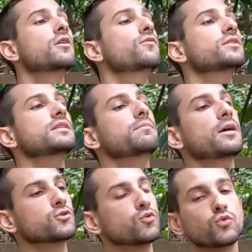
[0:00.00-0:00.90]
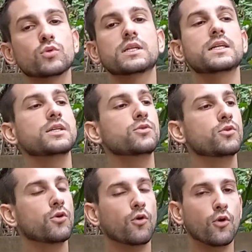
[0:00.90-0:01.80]
você bascula o cano,
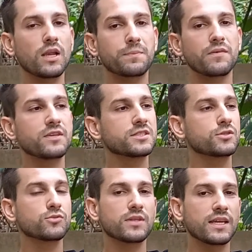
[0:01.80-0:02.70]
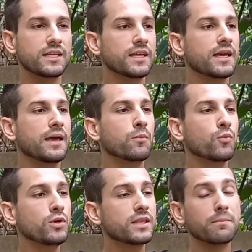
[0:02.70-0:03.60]
olha para ver se não tem
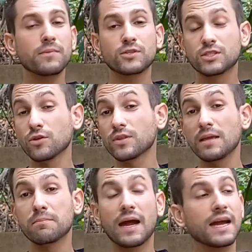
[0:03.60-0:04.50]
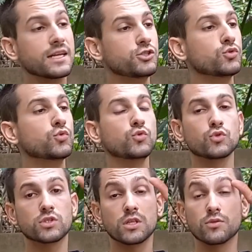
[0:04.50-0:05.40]
muita, se não tem marca de
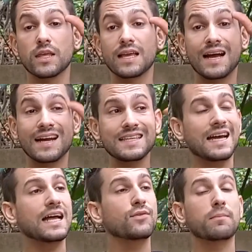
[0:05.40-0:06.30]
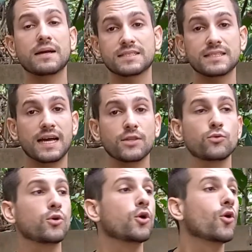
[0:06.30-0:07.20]
uso, se não tem arranhado,
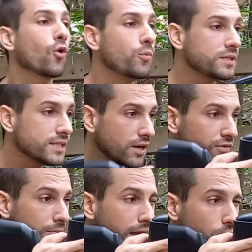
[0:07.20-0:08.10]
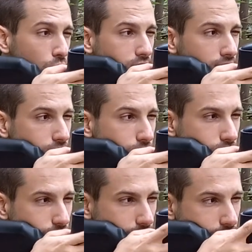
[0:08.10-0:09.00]
amassado. Observe bem no cano.
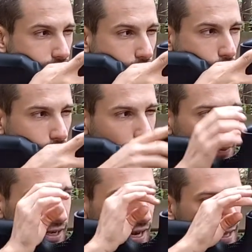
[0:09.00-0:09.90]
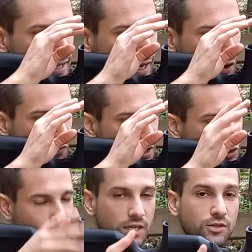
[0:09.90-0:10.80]
Olha pela lateral, veja
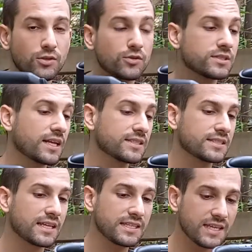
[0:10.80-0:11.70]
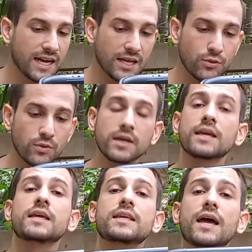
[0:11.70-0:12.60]
se o cano não está desalinhado
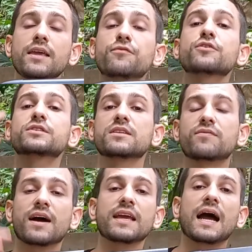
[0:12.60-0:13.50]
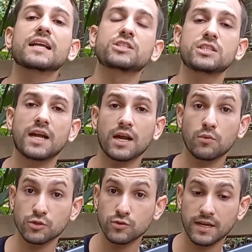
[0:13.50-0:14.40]
e aí você vai atirar
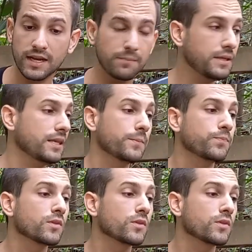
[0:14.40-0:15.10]
com a sua carabina.